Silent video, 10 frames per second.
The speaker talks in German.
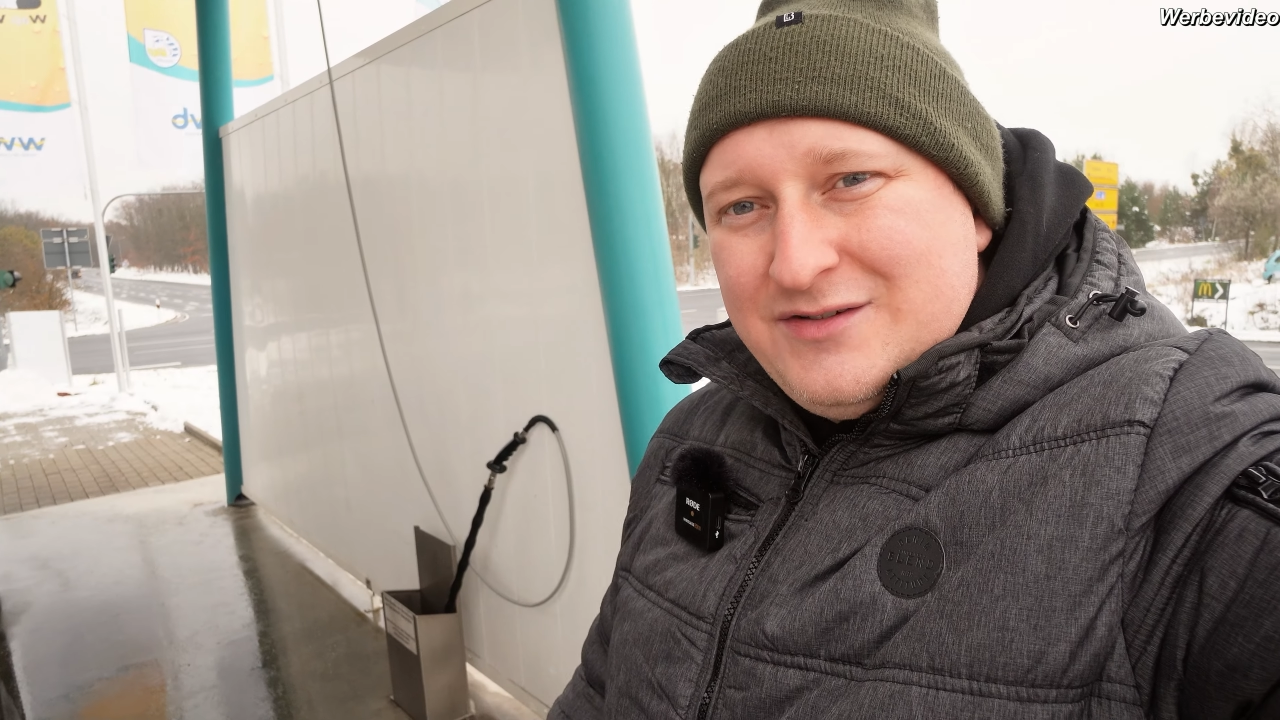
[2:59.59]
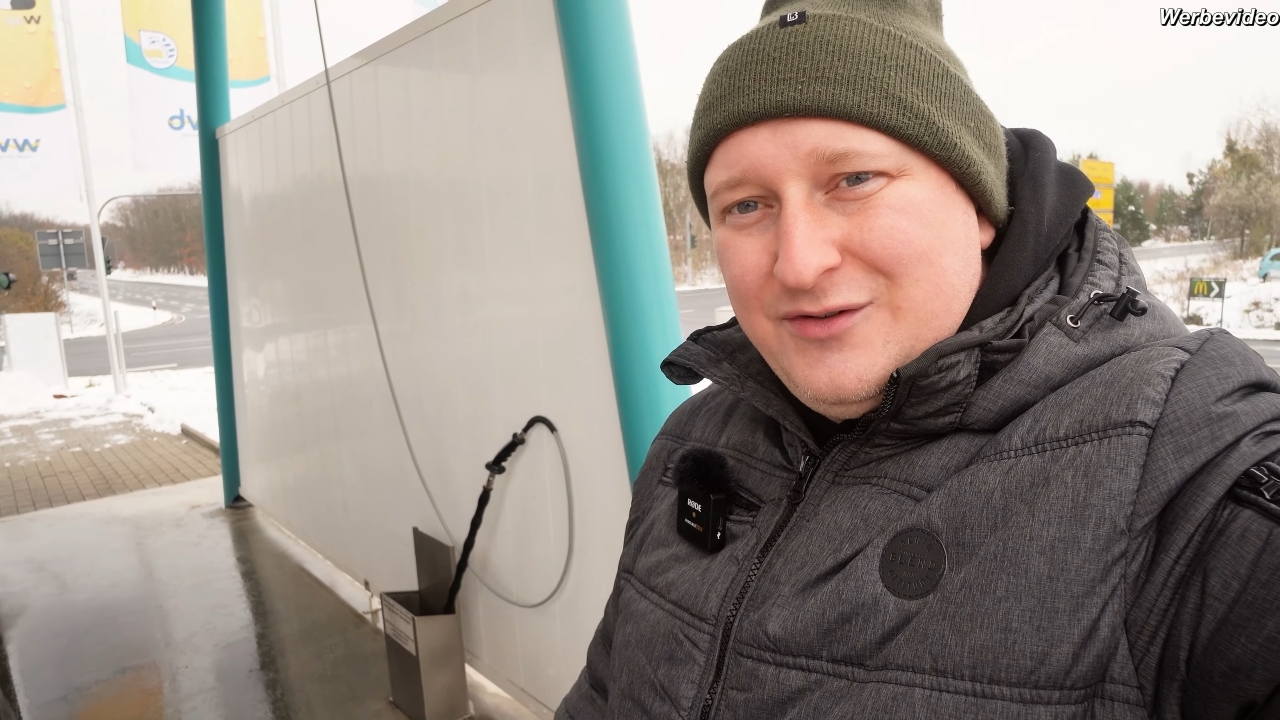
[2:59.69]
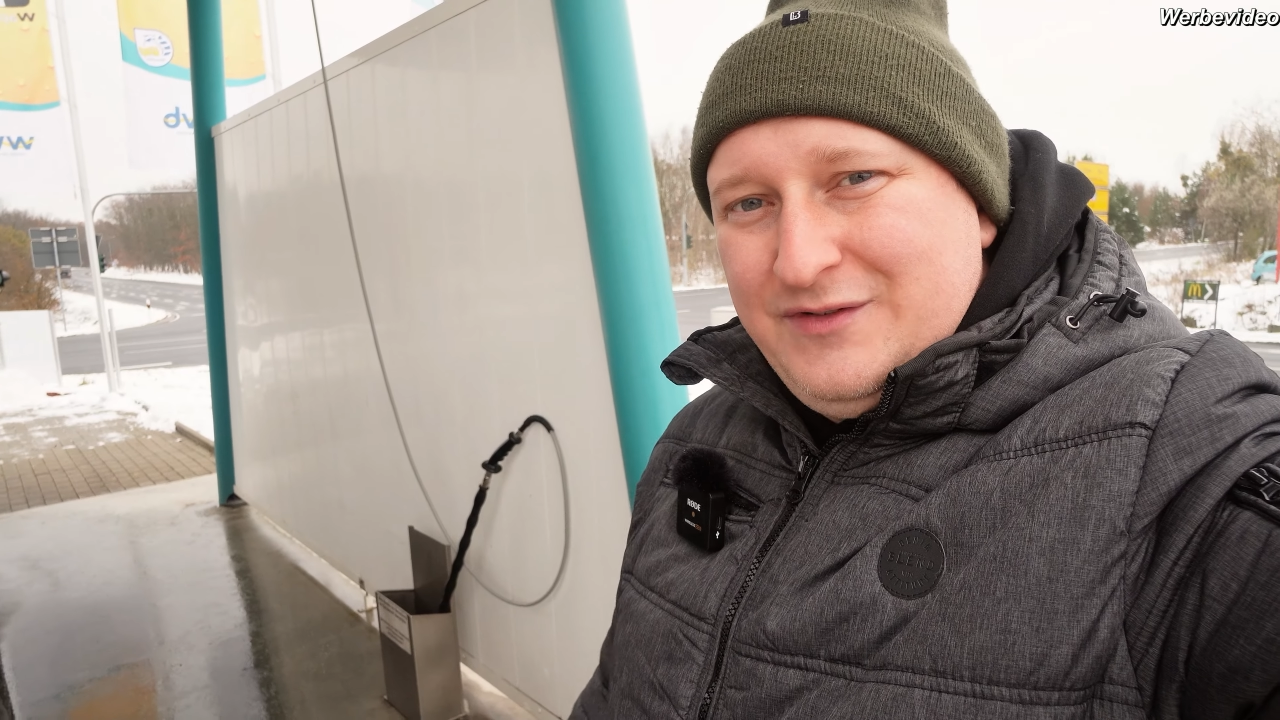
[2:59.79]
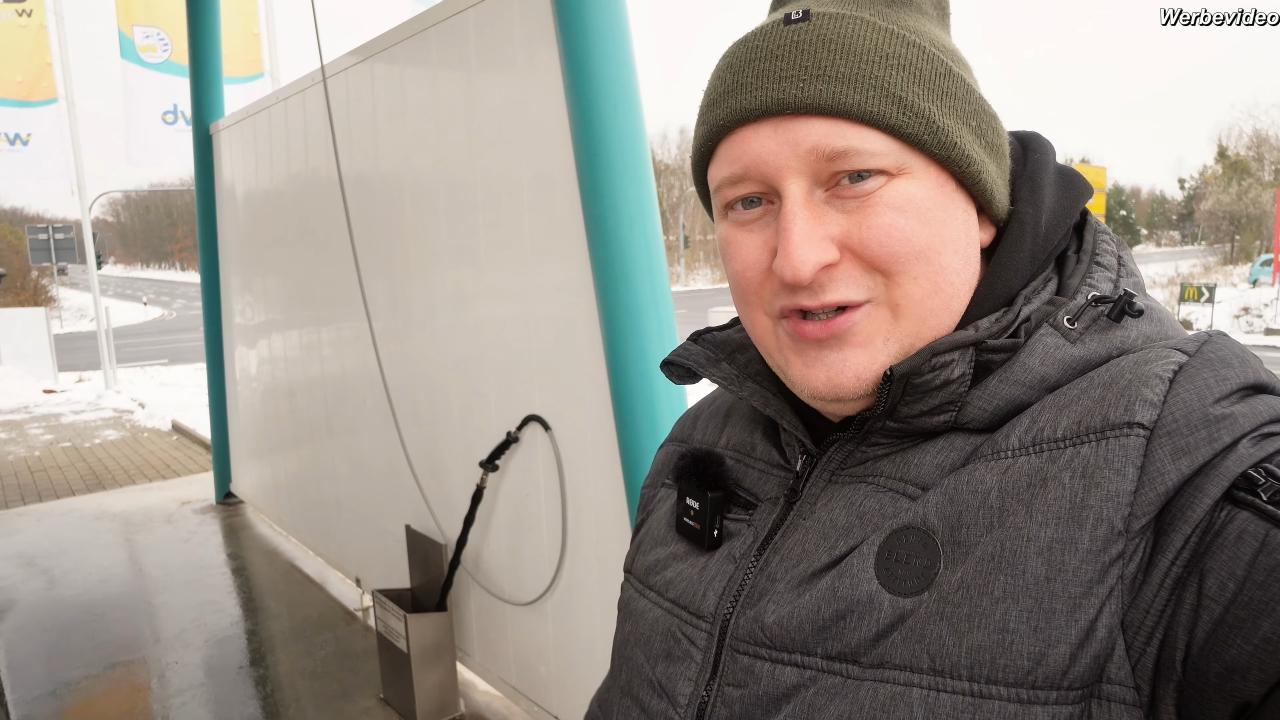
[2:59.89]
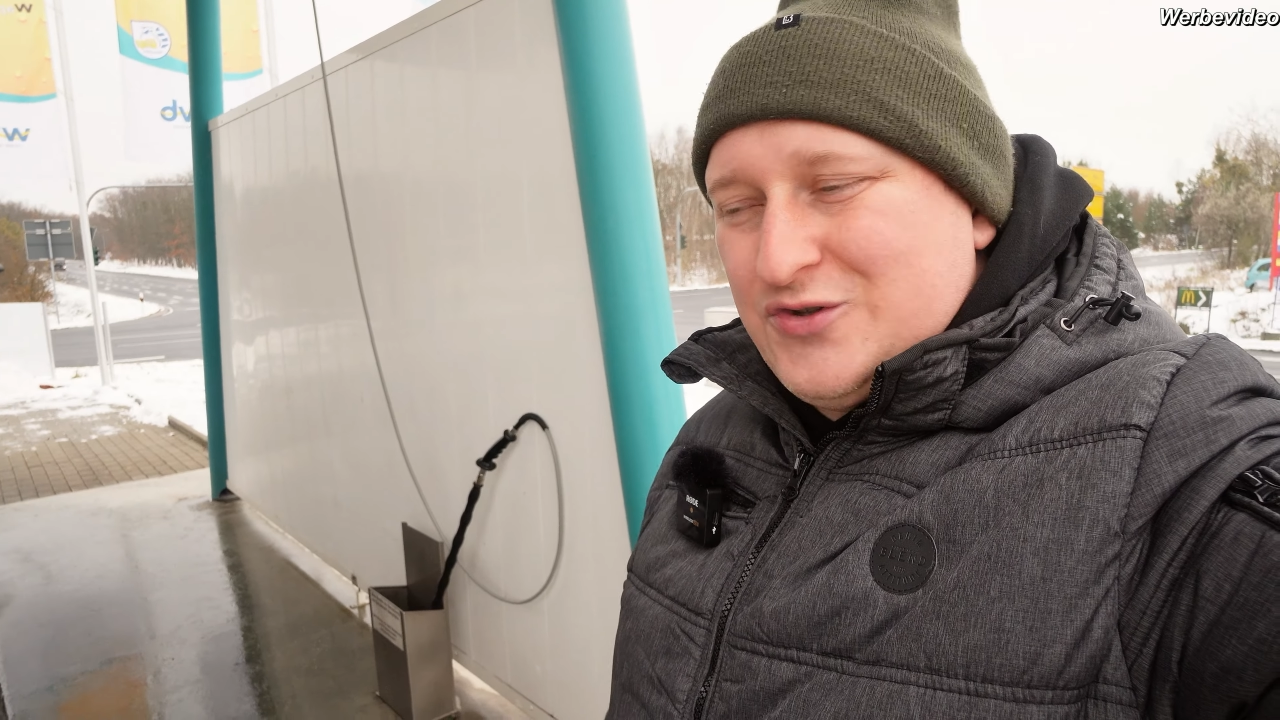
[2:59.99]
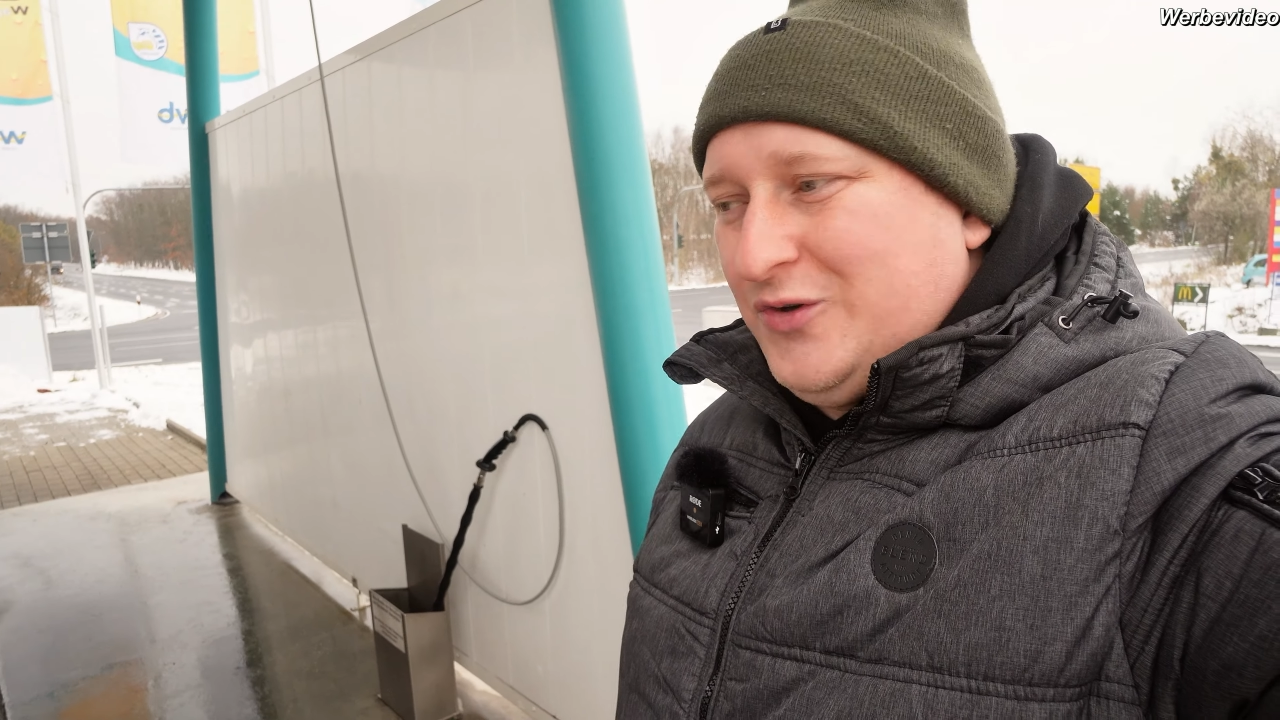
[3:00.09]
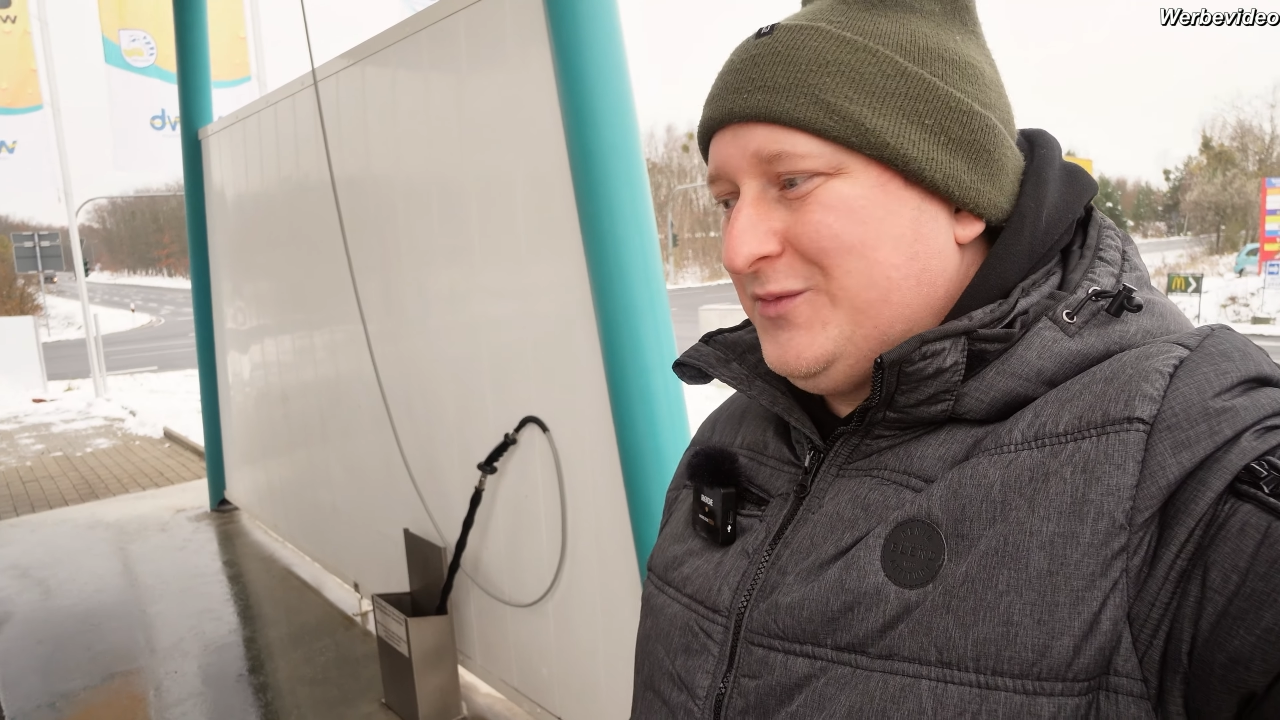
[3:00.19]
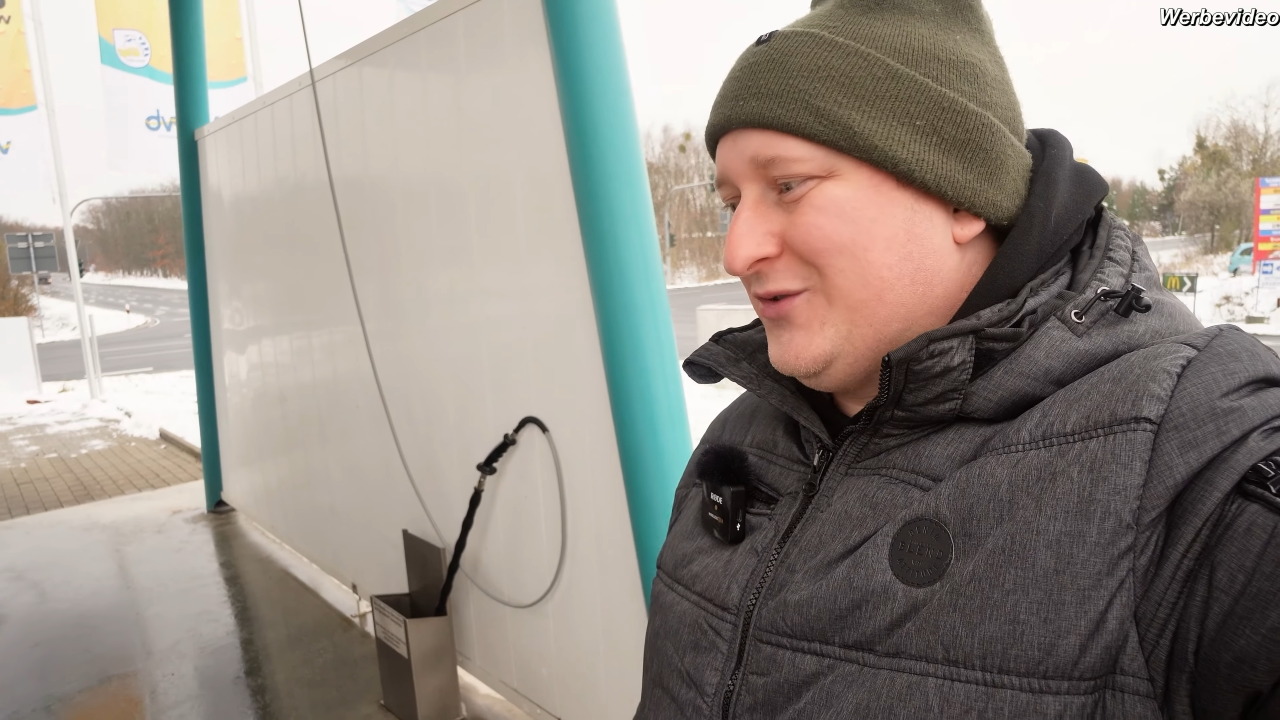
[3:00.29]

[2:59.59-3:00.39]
irgendwie stürmt